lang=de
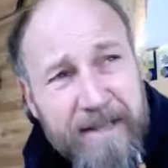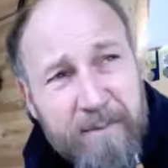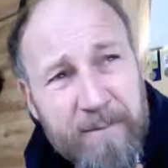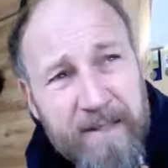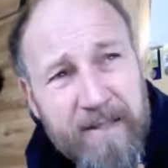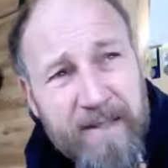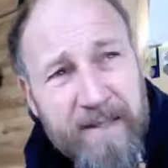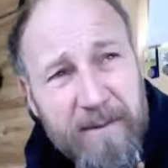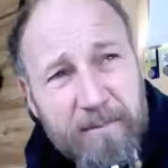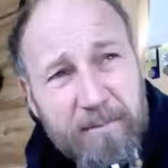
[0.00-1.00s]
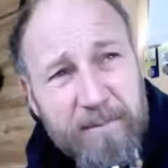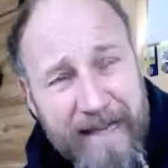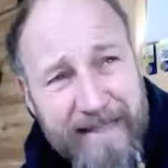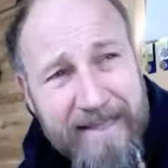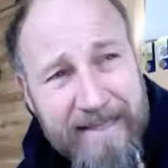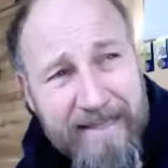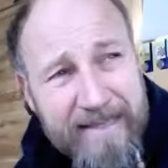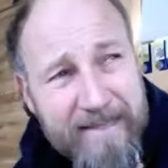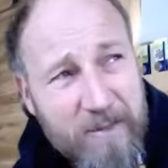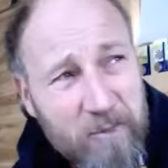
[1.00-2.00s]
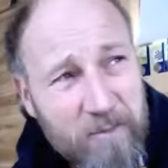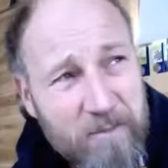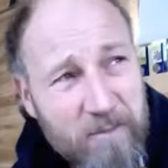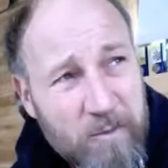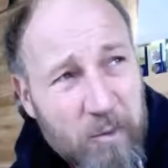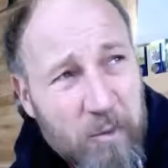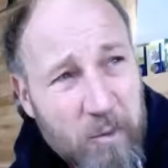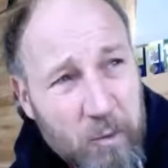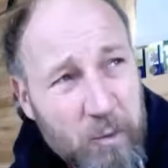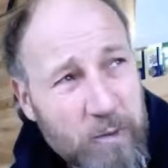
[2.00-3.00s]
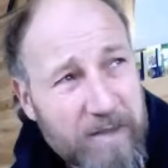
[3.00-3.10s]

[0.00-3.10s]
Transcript: mit der Bank ist nun so,